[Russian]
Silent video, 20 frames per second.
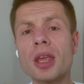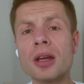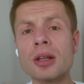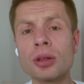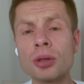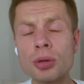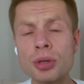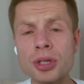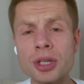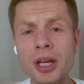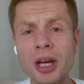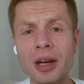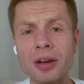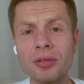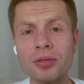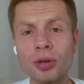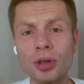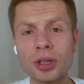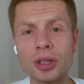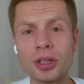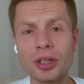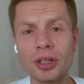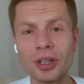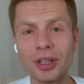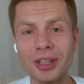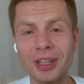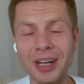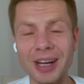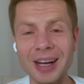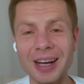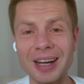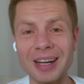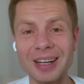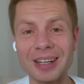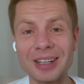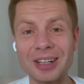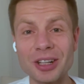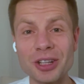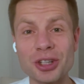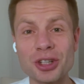Друзья, вот такая
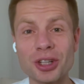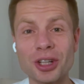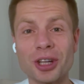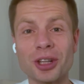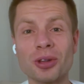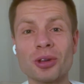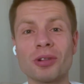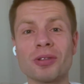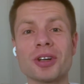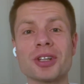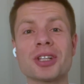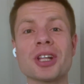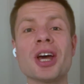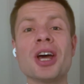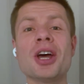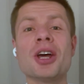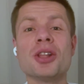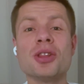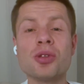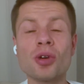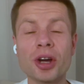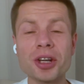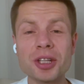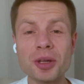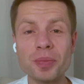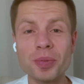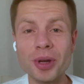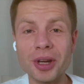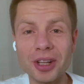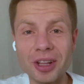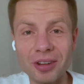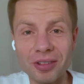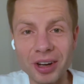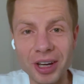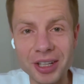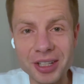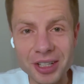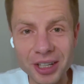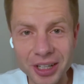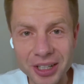отличная новость. Ну а теперь
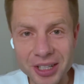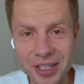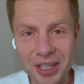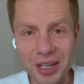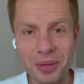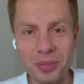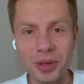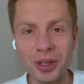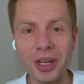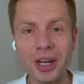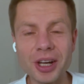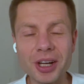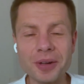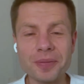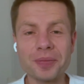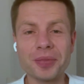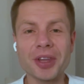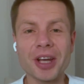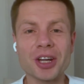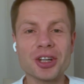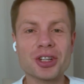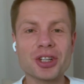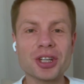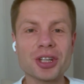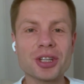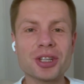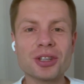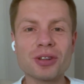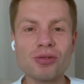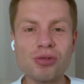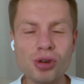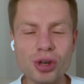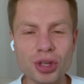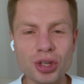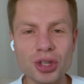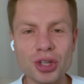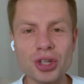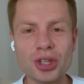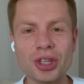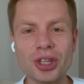давайте к теме нашей
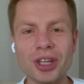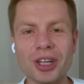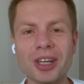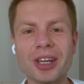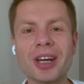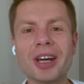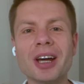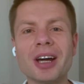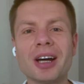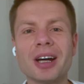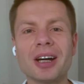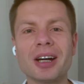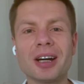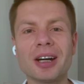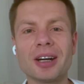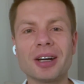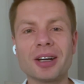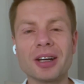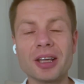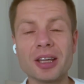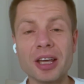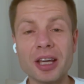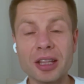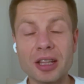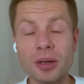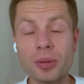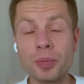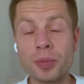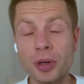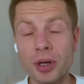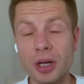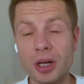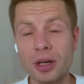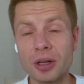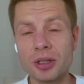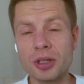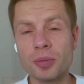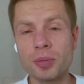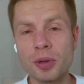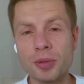сегодняшней, и это
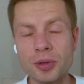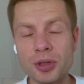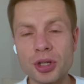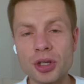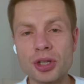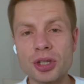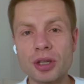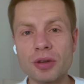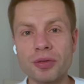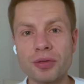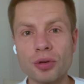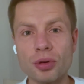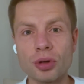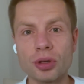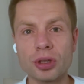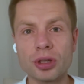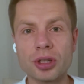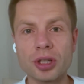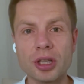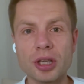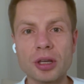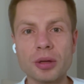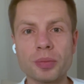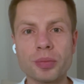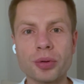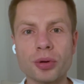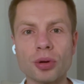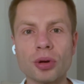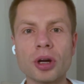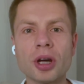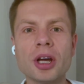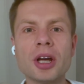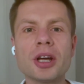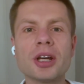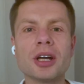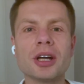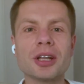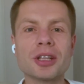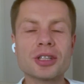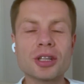про дипломатический фронт и про
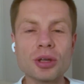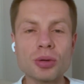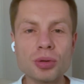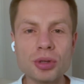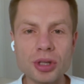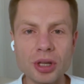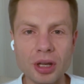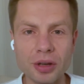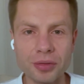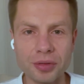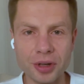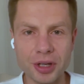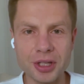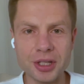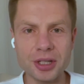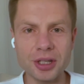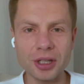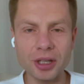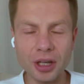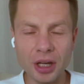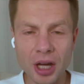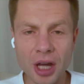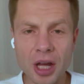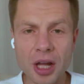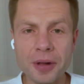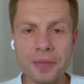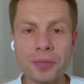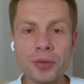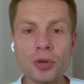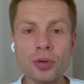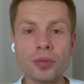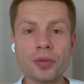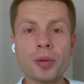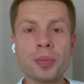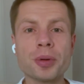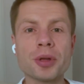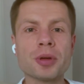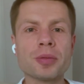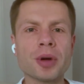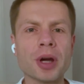союзников России. Ну, вы
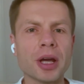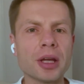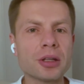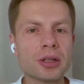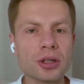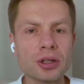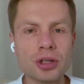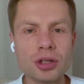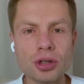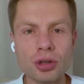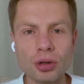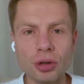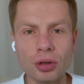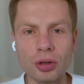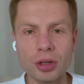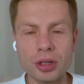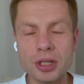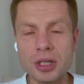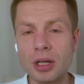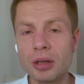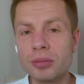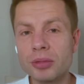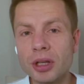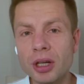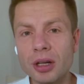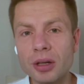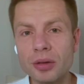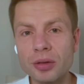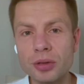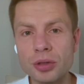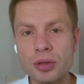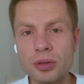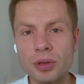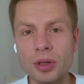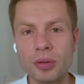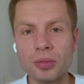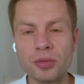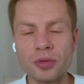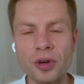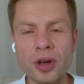понимаете, что на самом деле
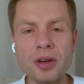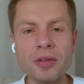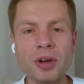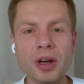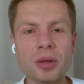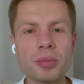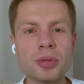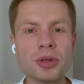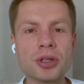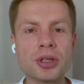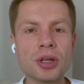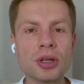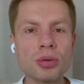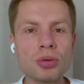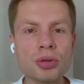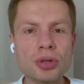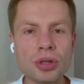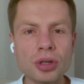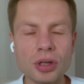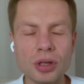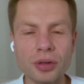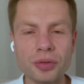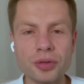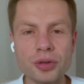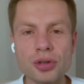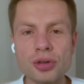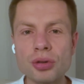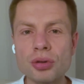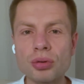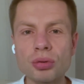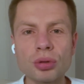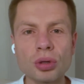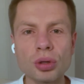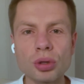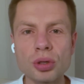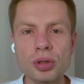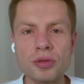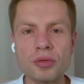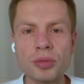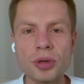там, воевать без союзников еще не
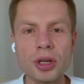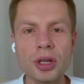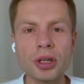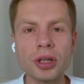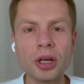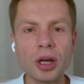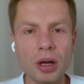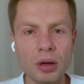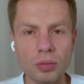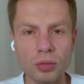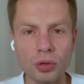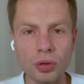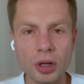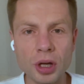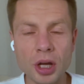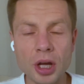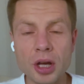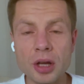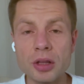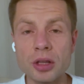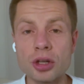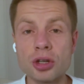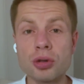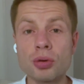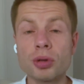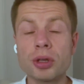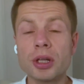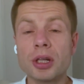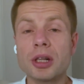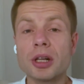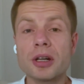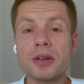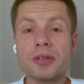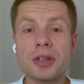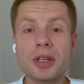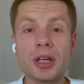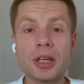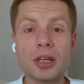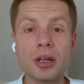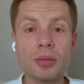удалось в мире никому. Даже у
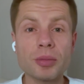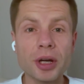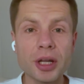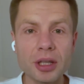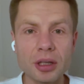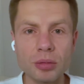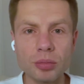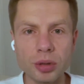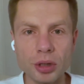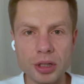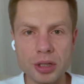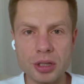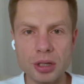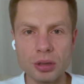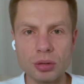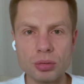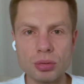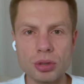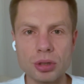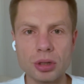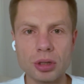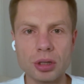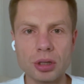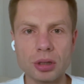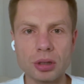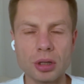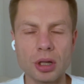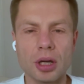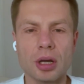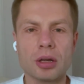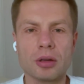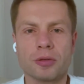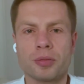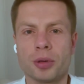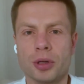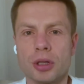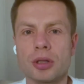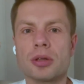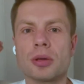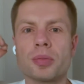гитлеровской Германии были союзники, да, в
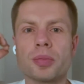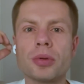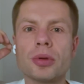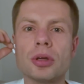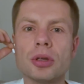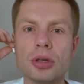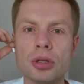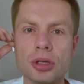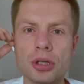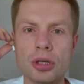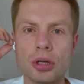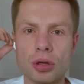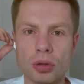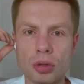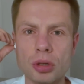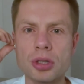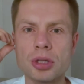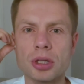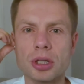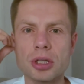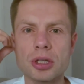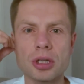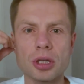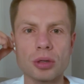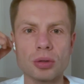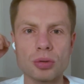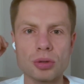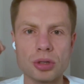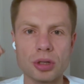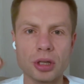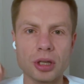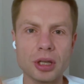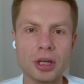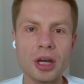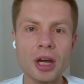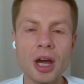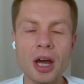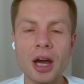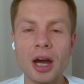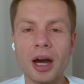принципе, и серьезные
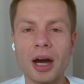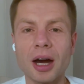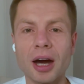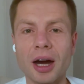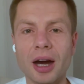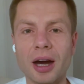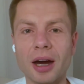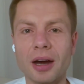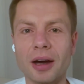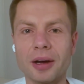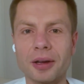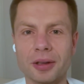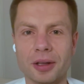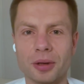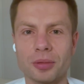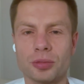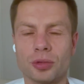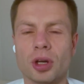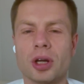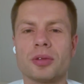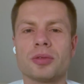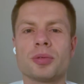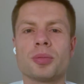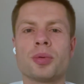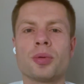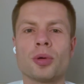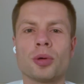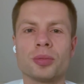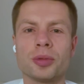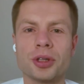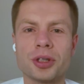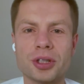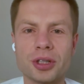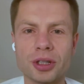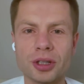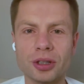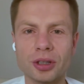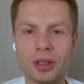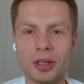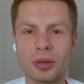союзники. А там, да, вы
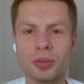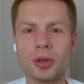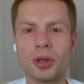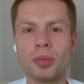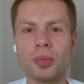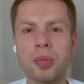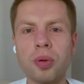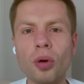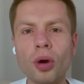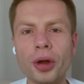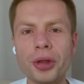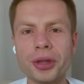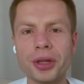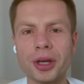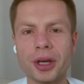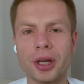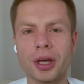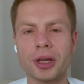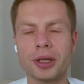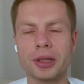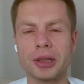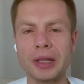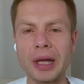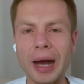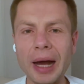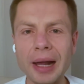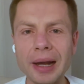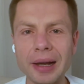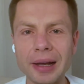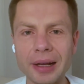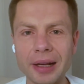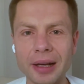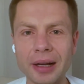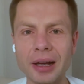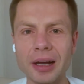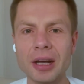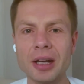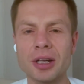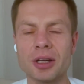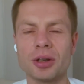помните, там, Япония,
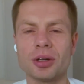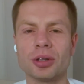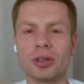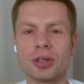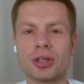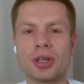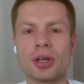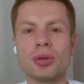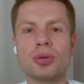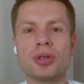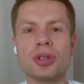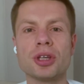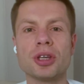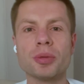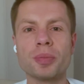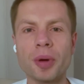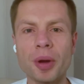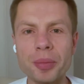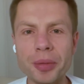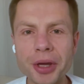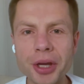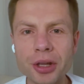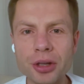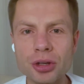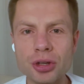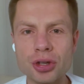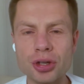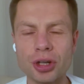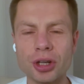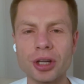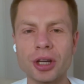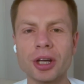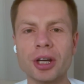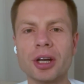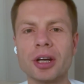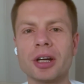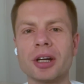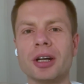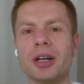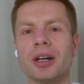Италия, э, союзники поменьше.
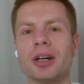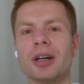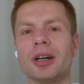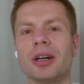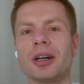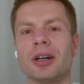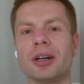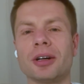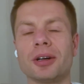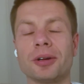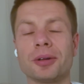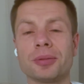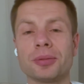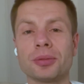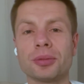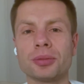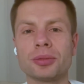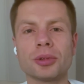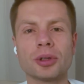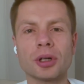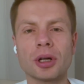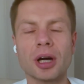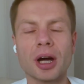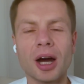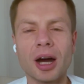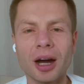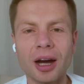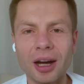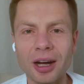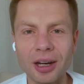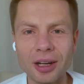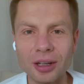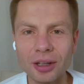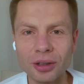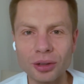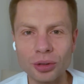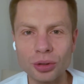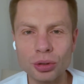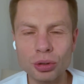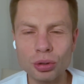Эм,
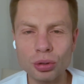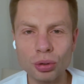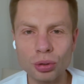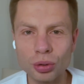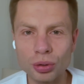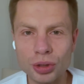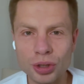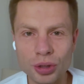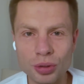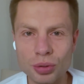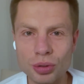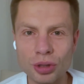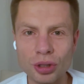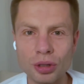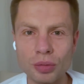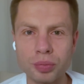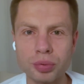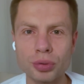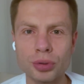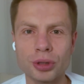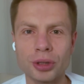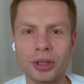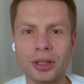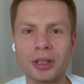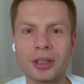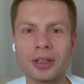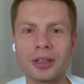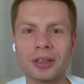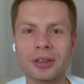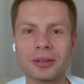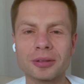а кто союзники Путина?